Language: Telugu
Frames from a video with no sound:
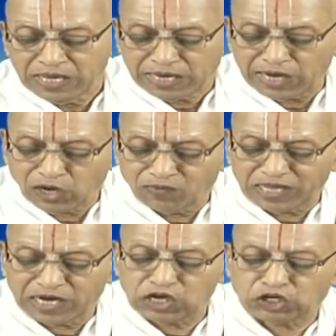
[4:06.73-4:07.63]
నిన్ను
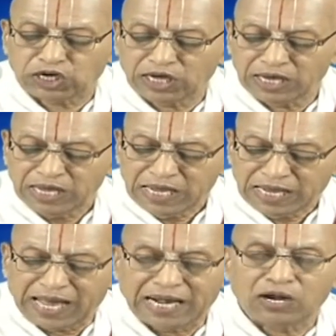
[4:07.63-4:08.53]
వదిలేసి
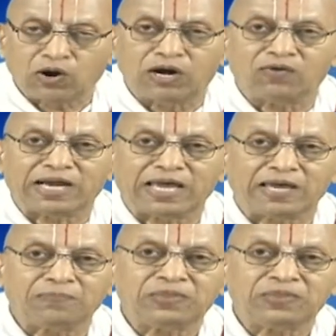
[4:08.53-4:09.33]
ఎన్ కొల్వని